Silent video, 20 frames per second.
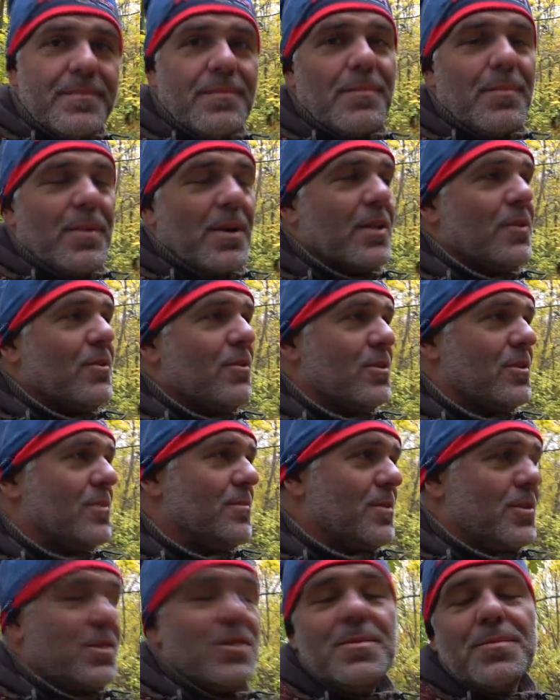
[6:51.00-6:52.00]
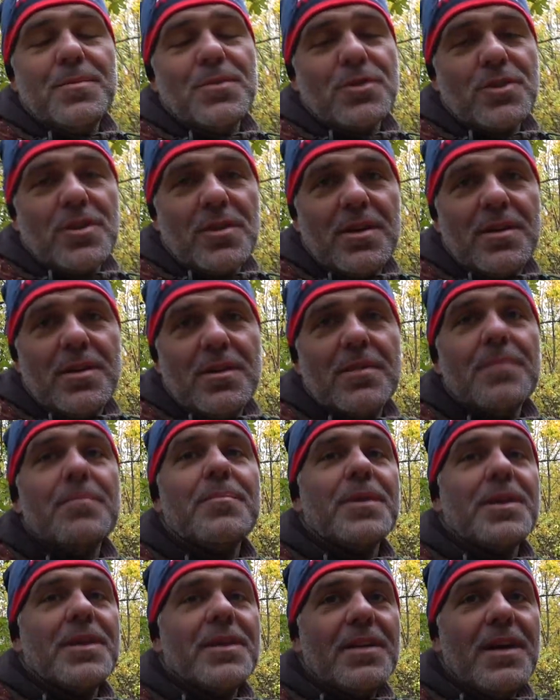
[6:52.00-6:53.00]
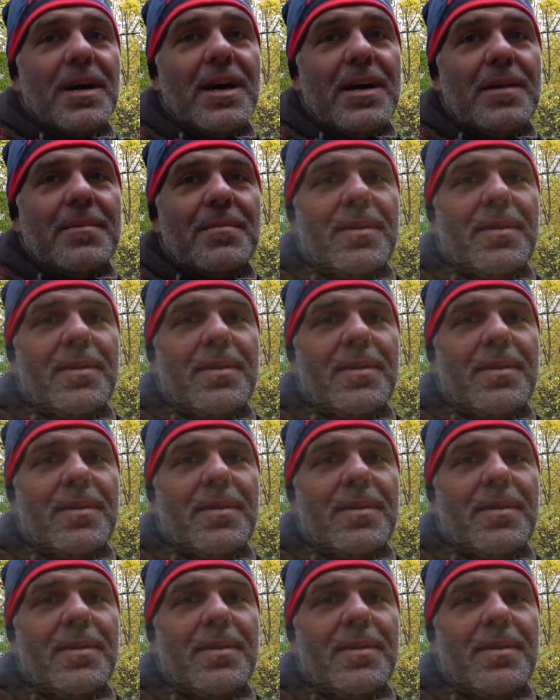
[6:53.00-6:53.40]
продолжим еще немножко покидаем.